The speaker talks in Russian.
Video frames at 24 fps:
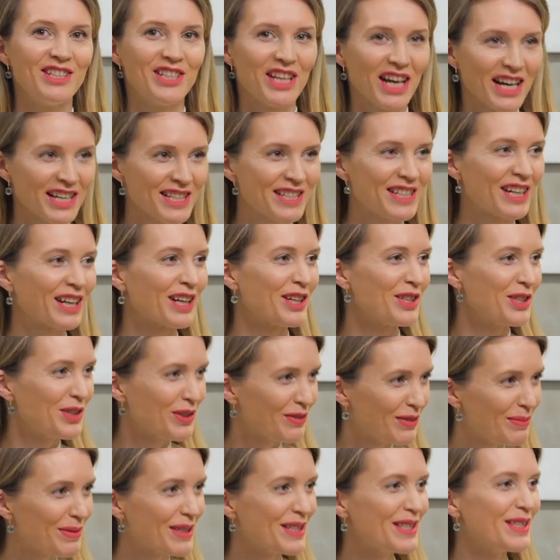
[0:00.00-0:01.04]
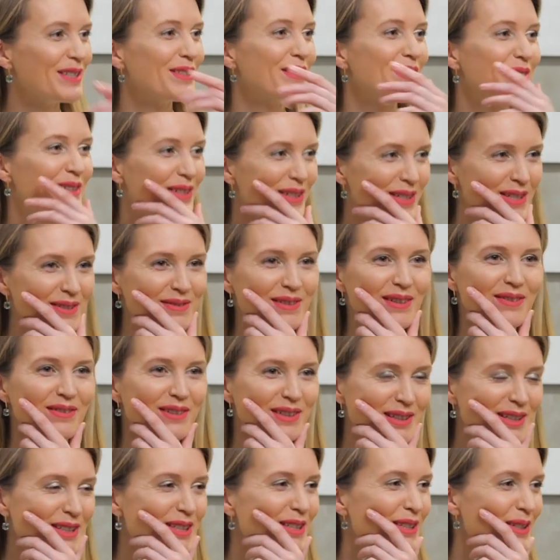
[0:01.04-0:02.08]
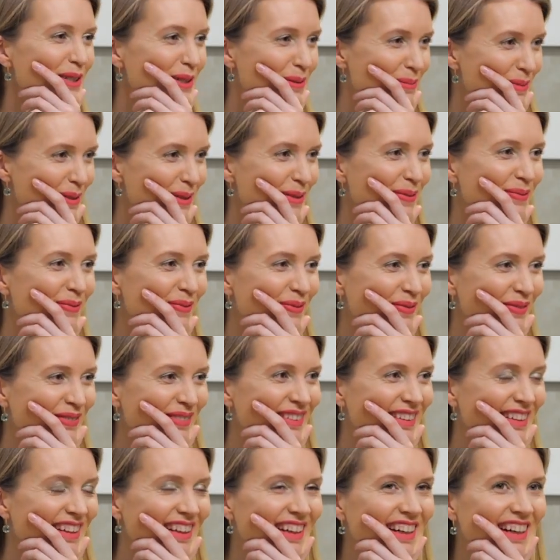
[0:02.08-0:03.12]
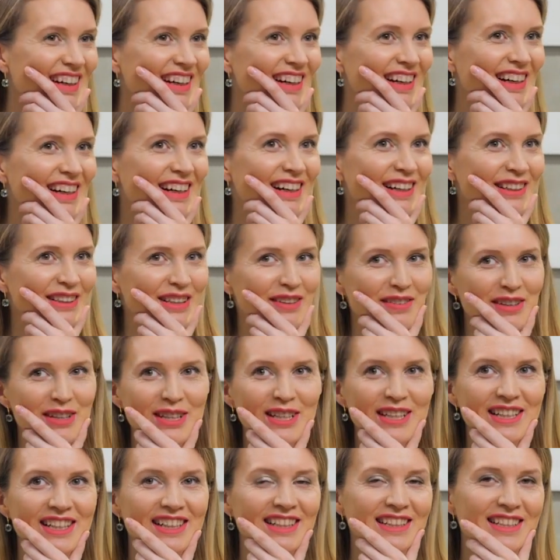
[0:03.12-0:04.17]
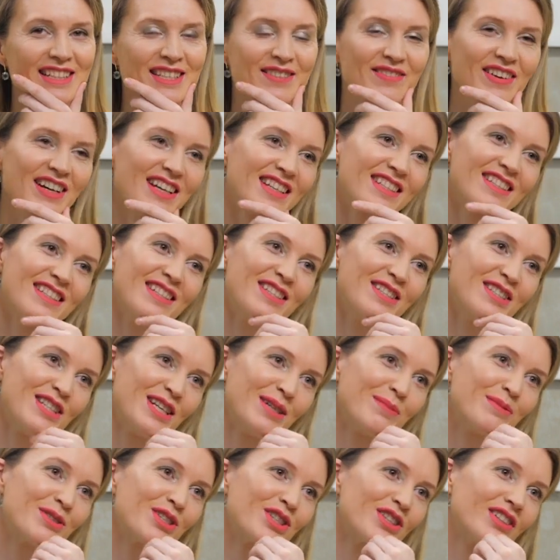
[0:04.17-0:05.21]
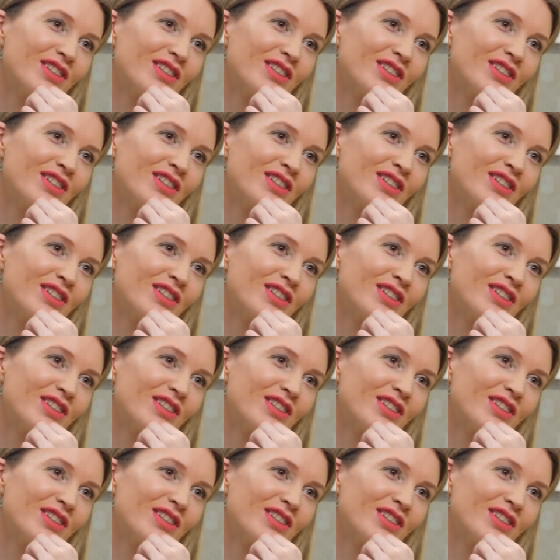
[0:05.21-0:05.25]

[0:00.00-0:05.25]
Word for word: Сейчас я хочу выбросить все из своего гардероба. Наверное, это связано с тем,